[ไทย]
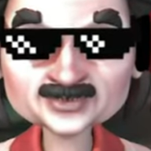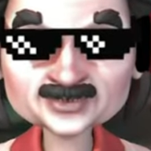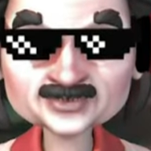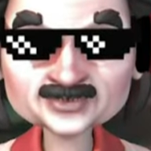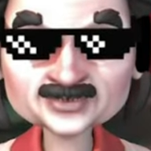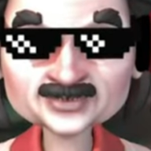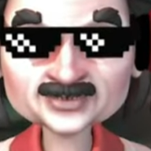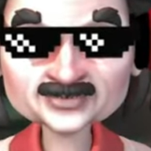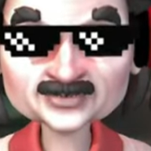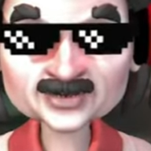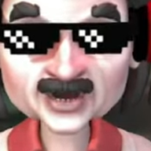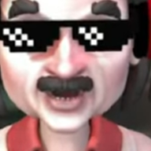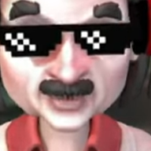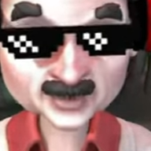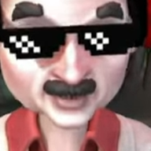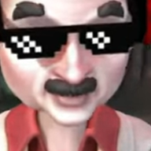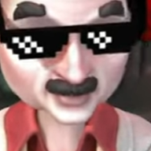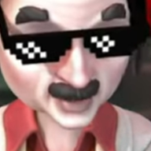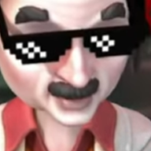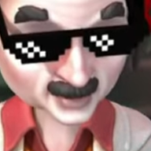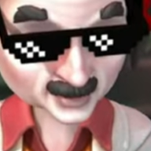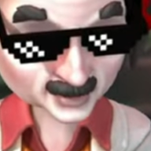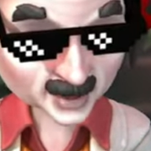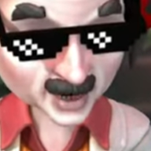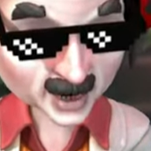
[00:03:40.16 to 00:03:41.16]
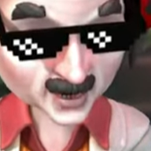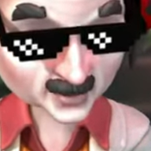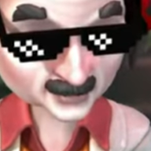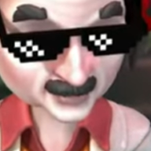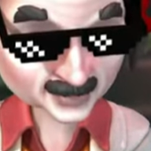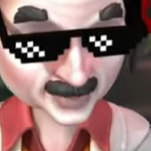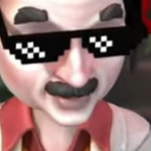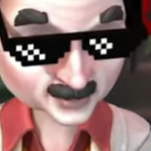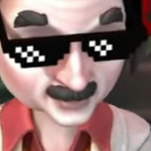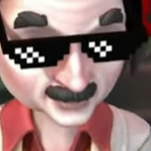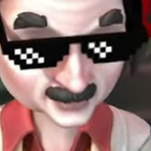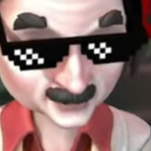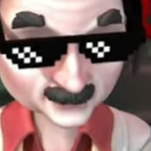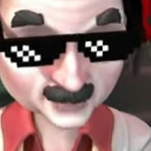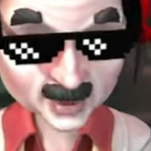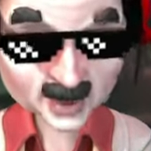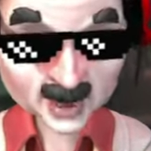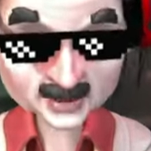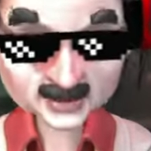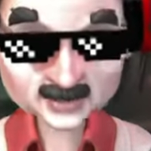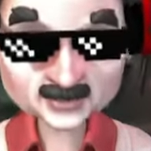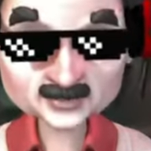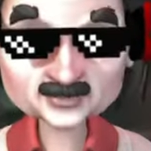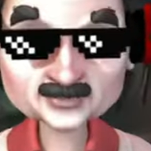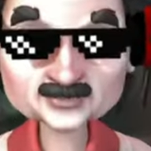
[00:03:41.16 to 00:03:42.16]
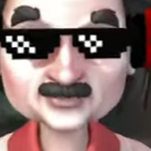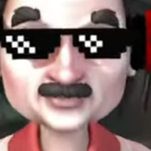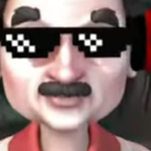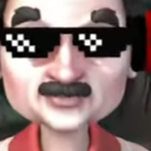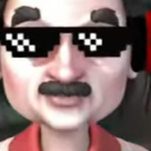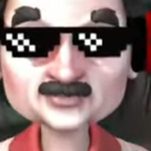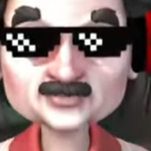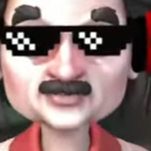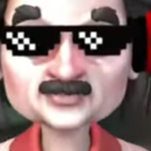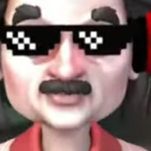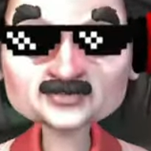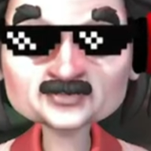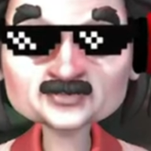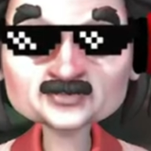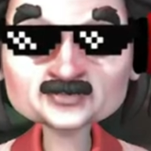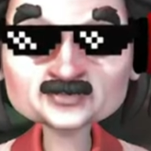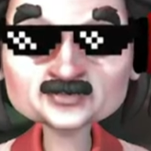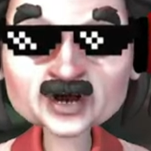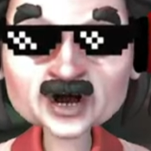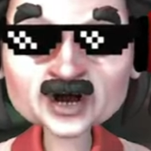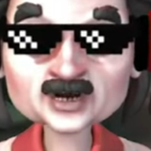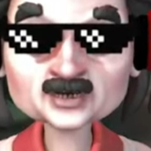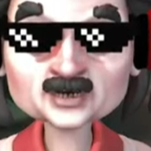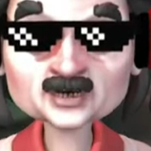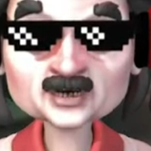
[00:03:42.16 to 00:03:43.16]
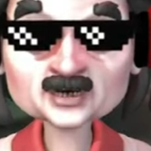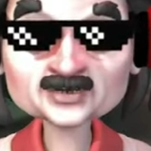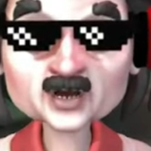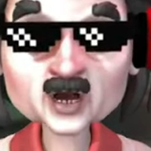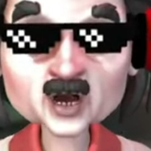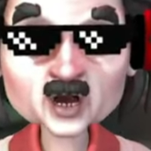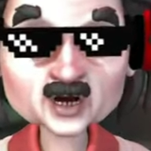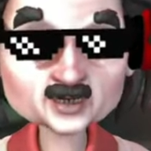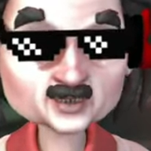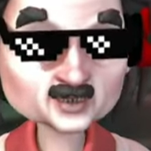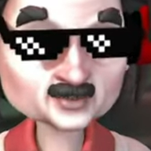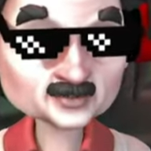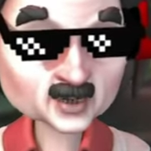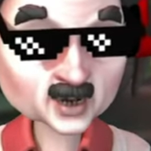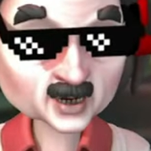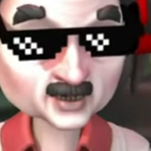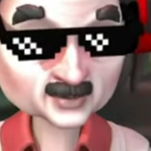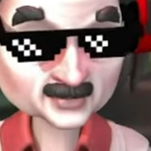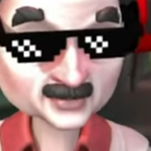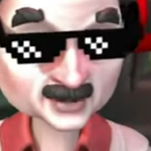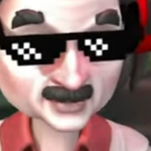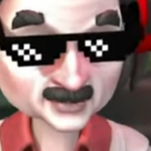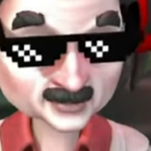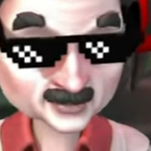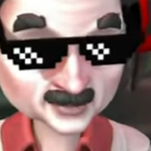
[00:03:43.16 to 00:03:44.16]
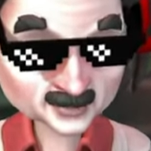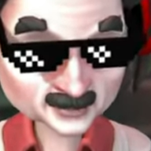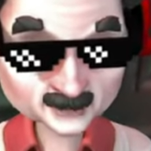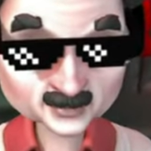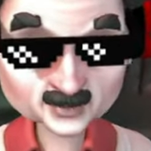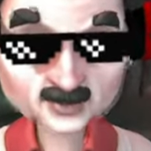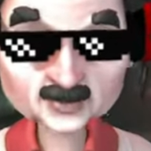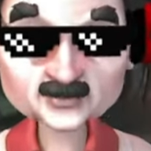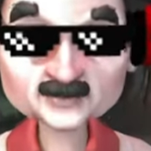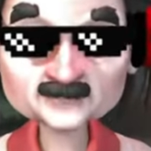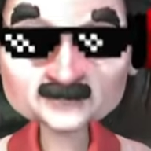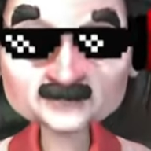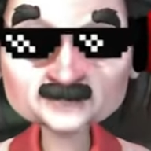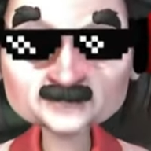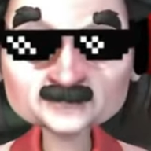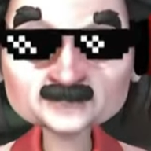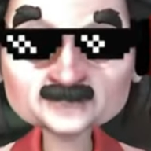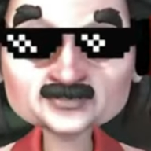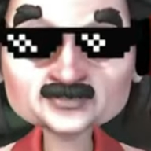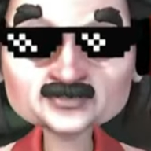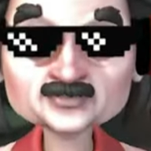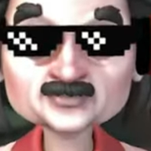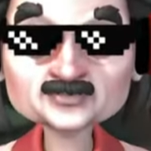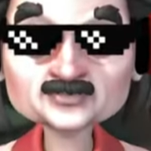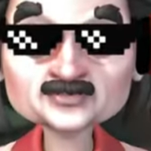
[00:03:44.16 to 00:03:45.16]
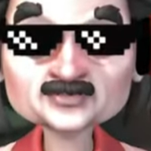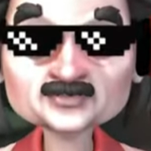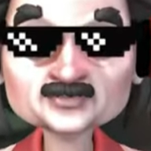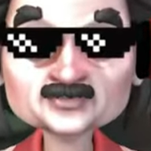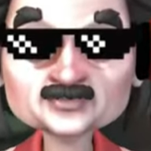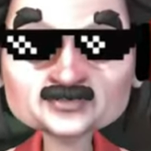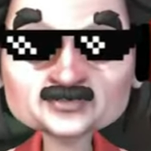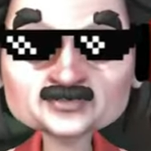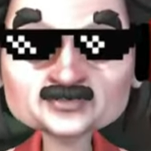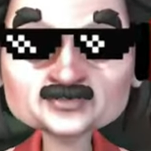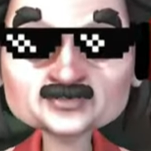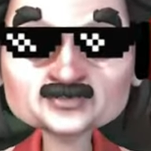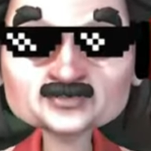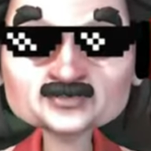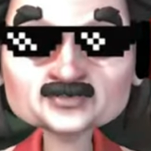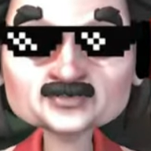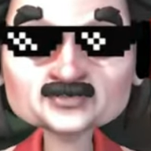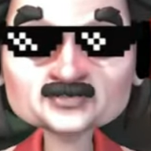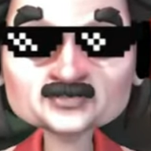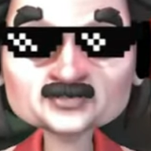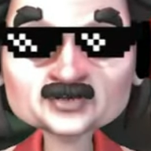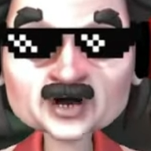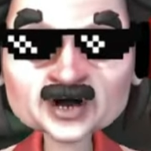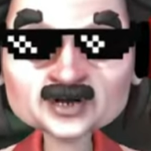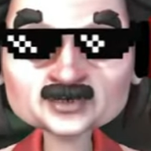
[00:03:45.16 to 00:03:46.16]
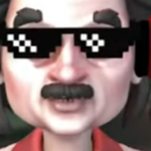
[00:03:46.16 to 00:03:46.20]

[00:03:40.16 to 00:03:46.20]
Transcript: นี้เข้าแล้วจะจ่ายแพงหรือเปล่านะมาขอรวยๆแล้วกันคุณผู้ชมมา